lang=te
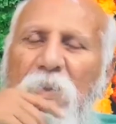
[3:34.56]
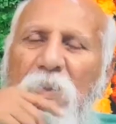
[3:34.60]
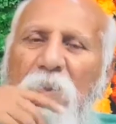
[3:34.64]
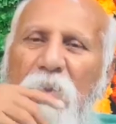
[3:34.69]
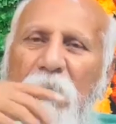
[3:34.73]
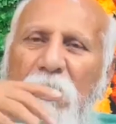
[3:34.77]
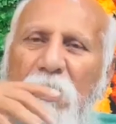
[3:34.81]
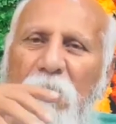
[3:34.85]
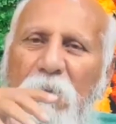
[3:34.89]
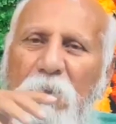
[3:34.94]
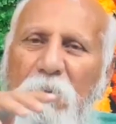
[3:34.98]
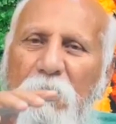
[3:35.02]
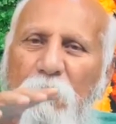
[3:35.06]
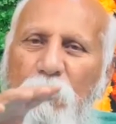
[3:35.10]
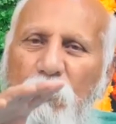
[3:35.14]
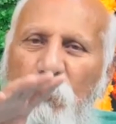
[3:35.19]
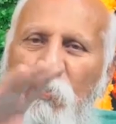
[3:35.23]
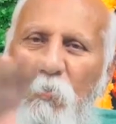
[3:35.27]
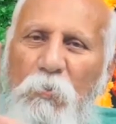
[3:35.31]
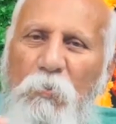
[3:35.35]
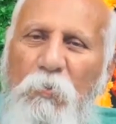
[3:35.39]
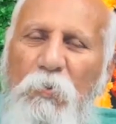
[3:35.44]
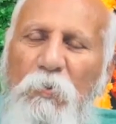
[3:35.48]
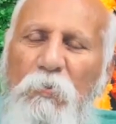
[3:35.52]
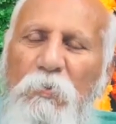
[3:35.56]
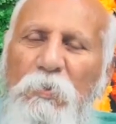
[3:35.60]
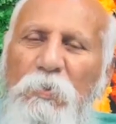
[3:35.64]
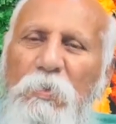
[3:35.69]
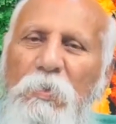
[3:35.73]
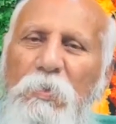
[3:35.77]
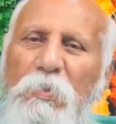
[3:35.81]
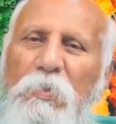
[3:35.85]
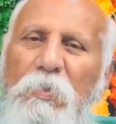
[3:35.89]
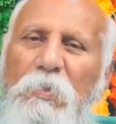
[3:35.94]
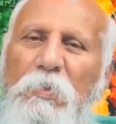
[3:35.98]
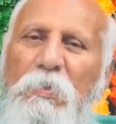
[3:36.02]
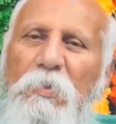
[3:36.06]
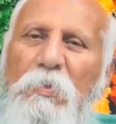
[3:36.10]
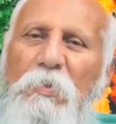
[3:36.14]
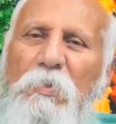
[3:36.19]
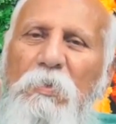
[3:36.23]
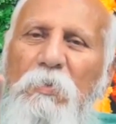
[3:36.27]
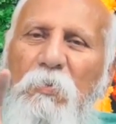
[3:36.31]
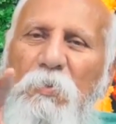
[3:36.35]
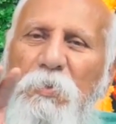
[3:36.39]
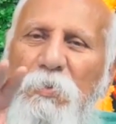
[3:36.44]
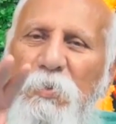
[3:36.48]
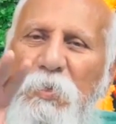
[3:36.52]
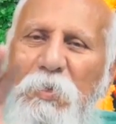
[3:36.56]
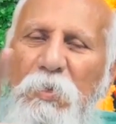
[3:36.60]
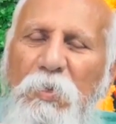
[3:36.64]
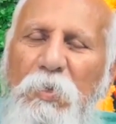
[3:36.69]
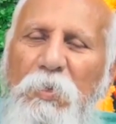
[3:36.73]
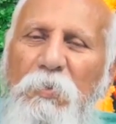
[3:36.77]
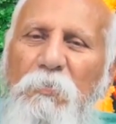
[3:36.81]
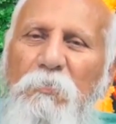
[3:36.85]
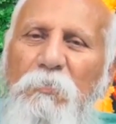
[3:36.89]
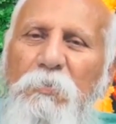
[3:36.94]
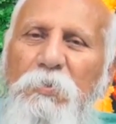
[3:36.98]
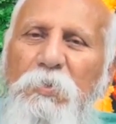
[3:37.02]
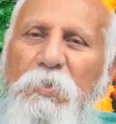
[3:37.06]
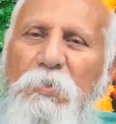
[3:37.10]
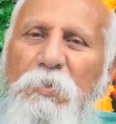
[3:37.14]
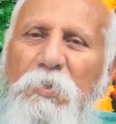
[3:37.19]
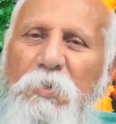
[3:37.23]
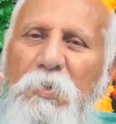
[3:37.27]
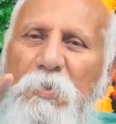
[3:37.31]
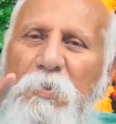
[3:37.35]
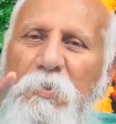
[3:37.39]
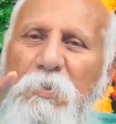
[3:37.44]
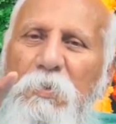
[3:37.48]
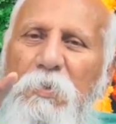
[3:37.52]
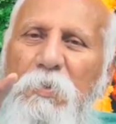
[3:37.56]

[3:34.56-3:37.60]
అలాగే భూలోకం అనేది ఒక తెర అనుకుంటే తెర